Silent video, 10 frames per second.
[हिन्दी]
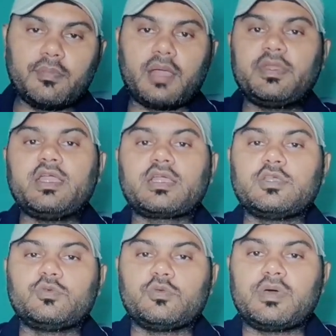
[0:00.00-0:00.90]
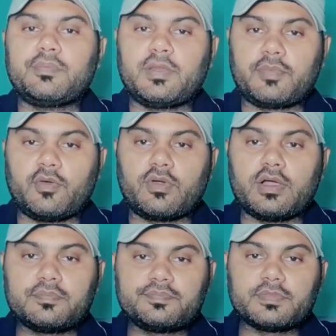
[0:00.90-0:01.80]
मैं भी एक यूट्यूबर बन
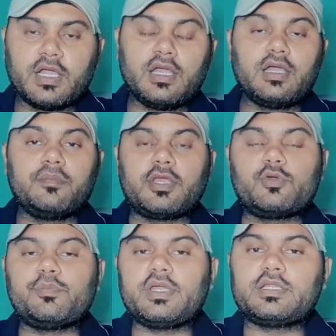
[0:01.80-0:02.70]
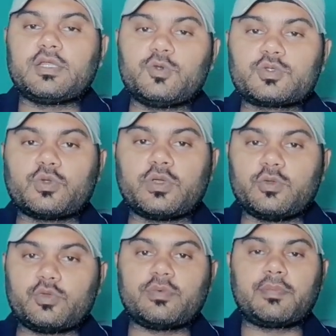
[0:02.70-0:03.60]
पाऊँगा मेरी उम्मीद है दोस्तों
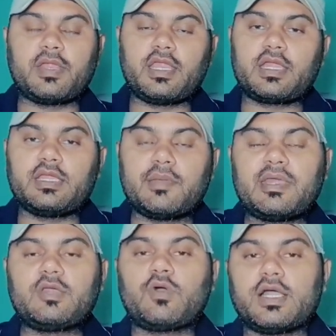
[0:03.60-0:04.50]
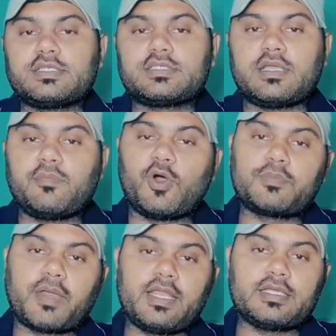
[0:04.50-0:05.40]
यूट्यूबर बनने की ये मेरी ख्वाहिश थी
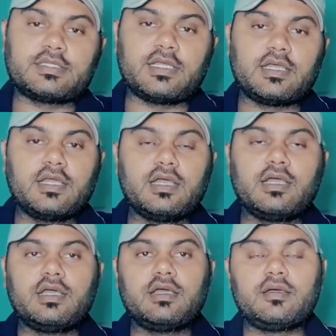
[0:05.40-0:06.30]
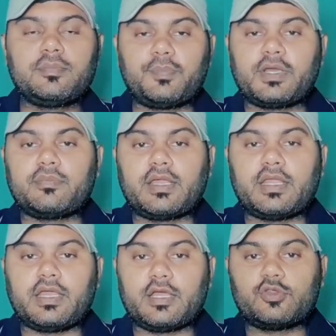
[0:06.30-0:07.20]
बहुत पहले से पर
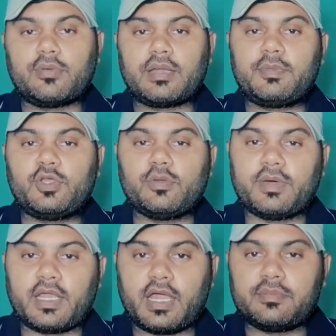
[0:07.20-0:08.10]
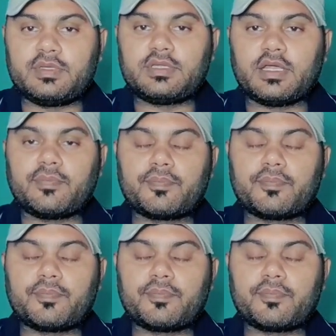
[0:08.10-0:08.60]
मैंने एक दो बार वीडियो बनाए भी थे